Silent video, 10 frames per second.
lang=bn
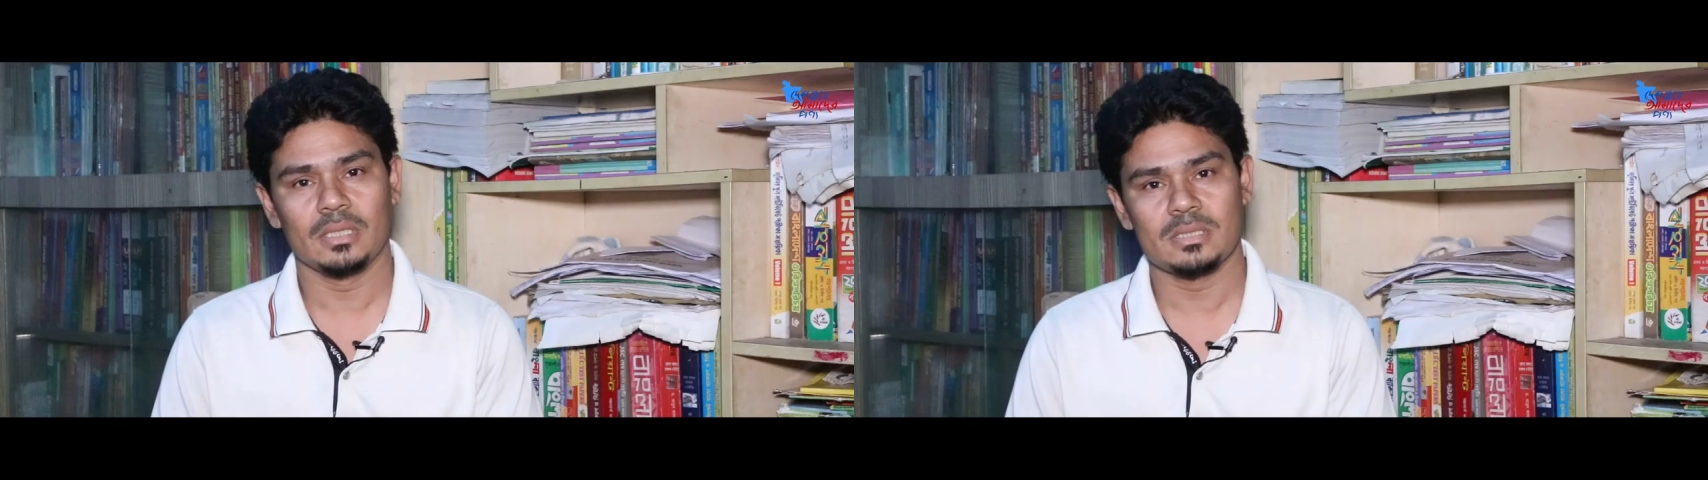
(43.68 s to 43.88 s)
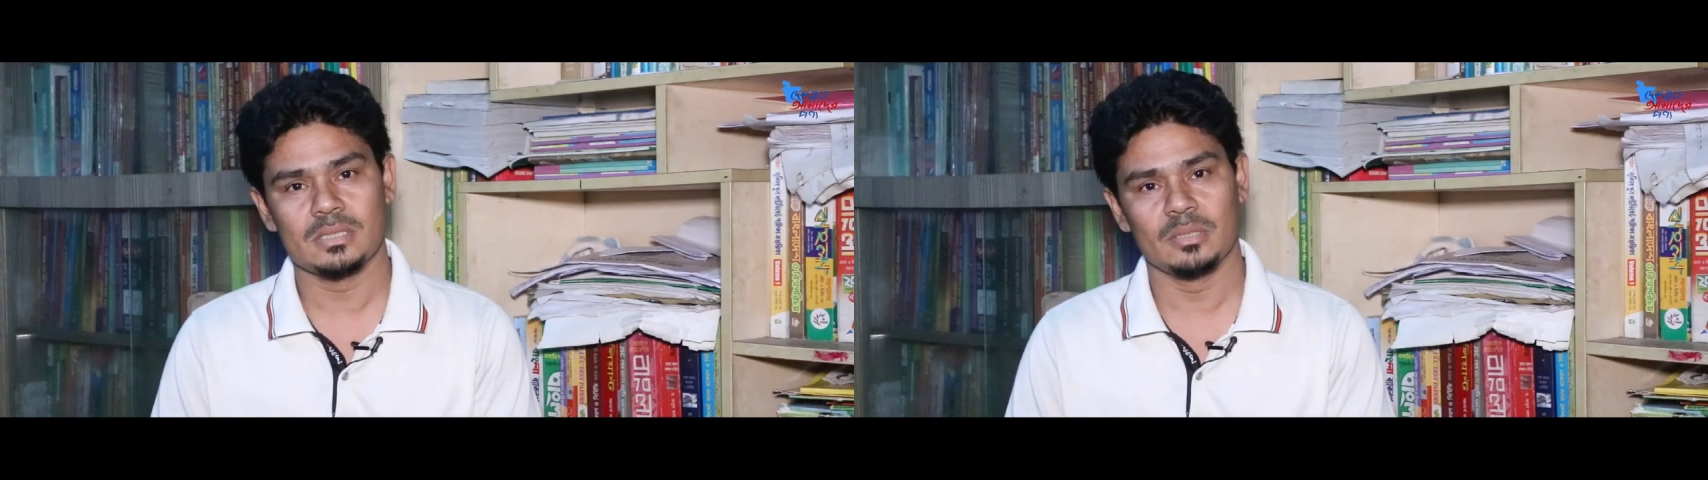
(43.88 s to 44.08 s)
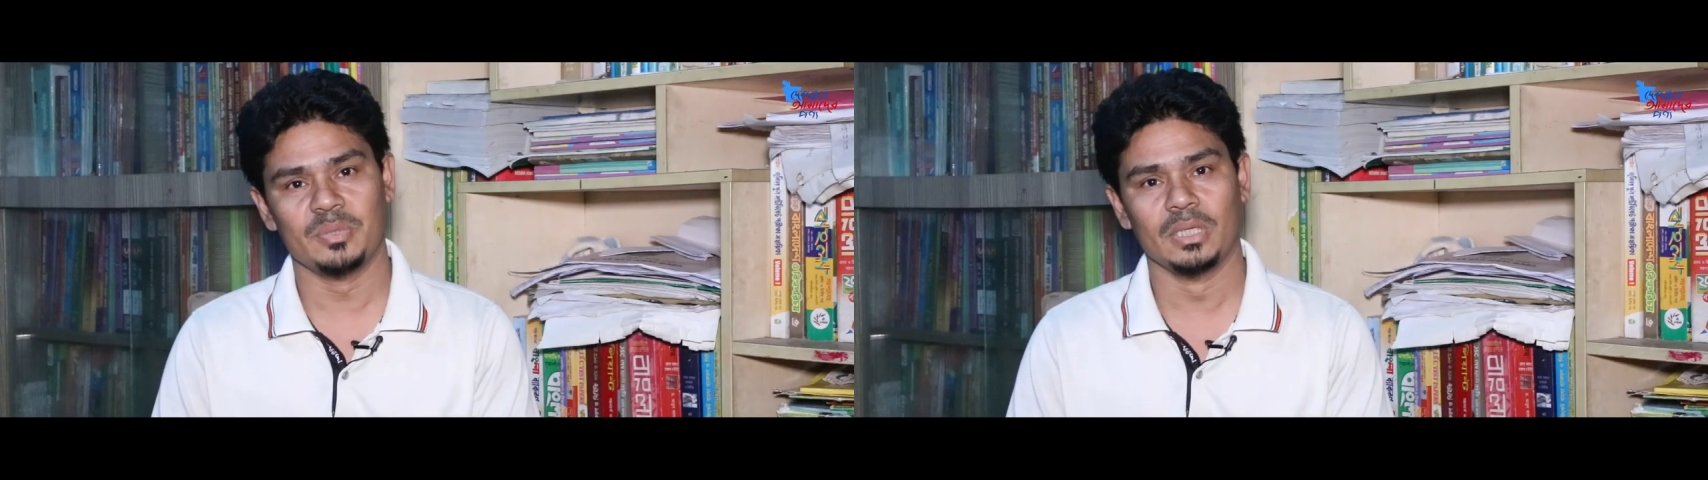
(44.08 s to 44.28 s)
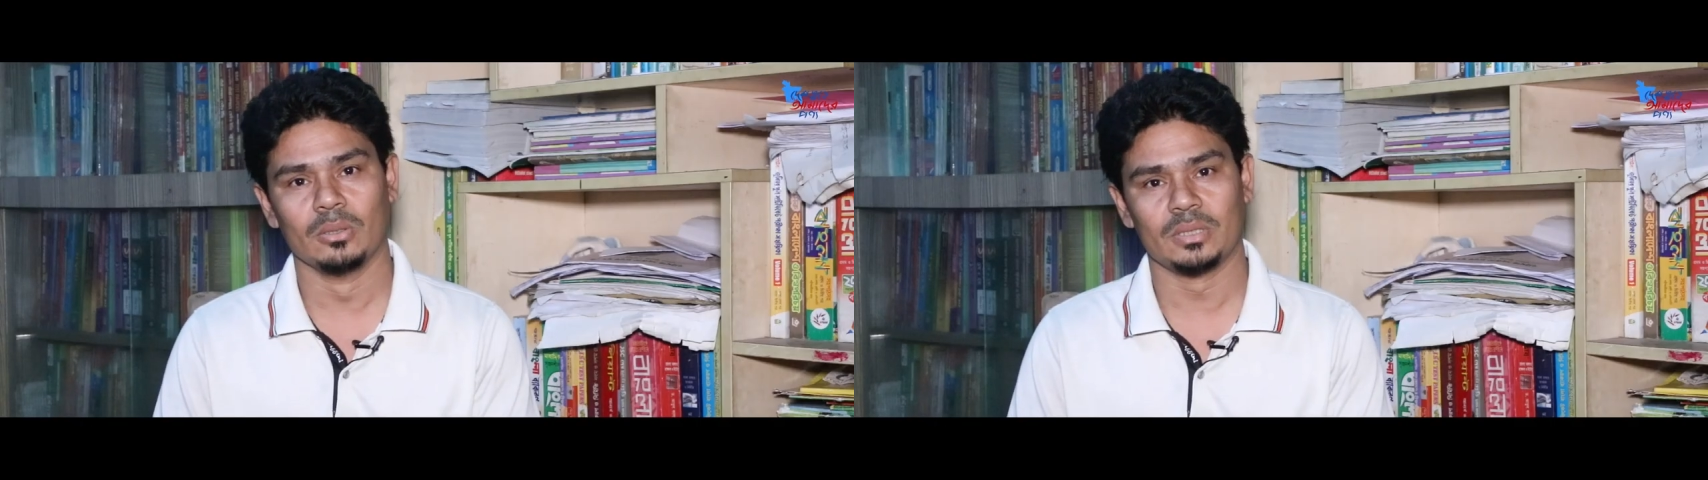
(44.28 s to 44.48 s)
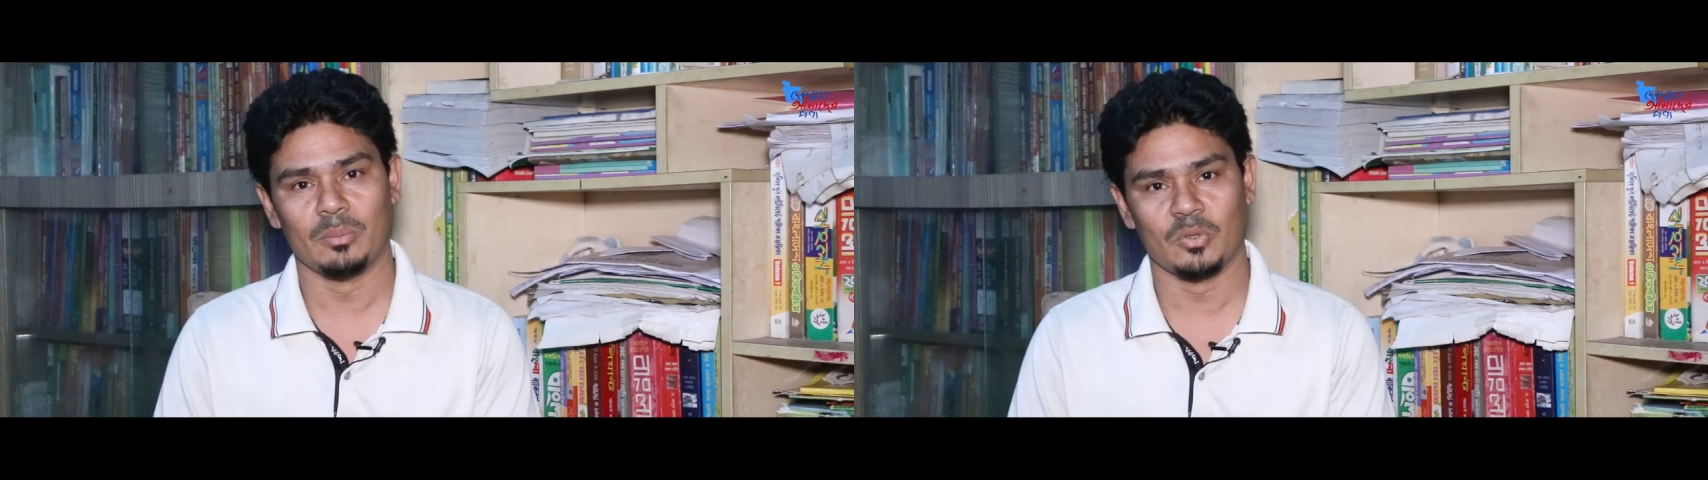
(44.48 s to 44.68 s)
দেখছি যে
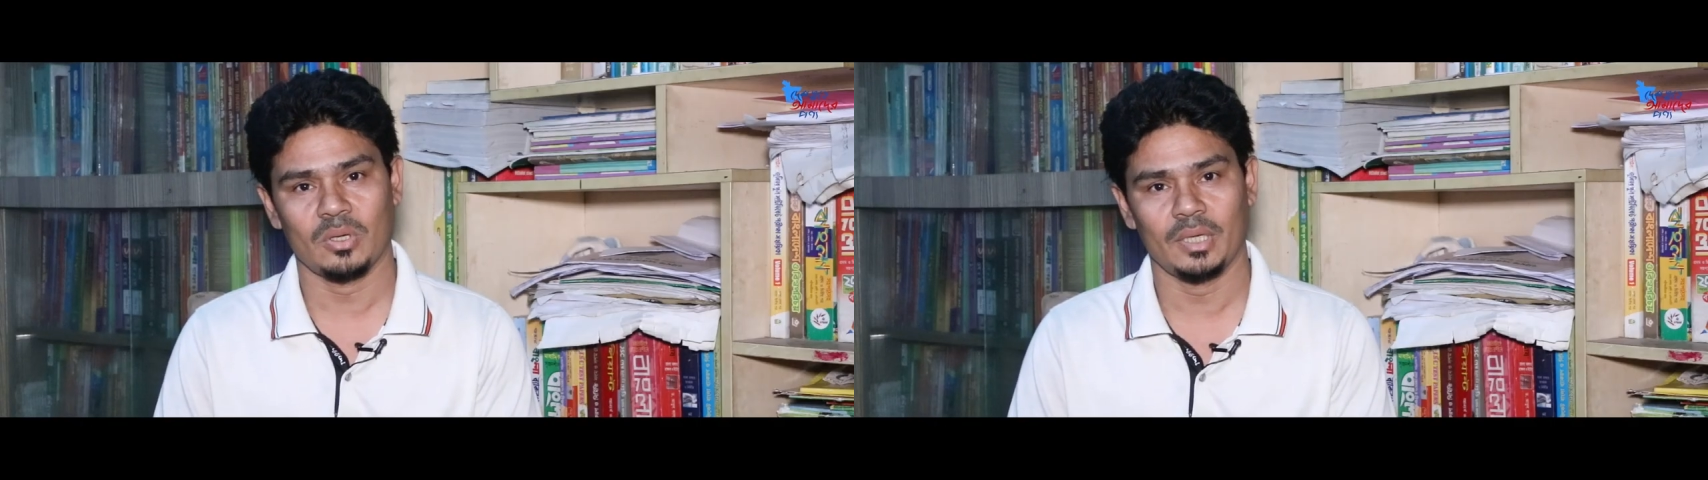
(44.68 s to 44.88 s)
বিলও তেমন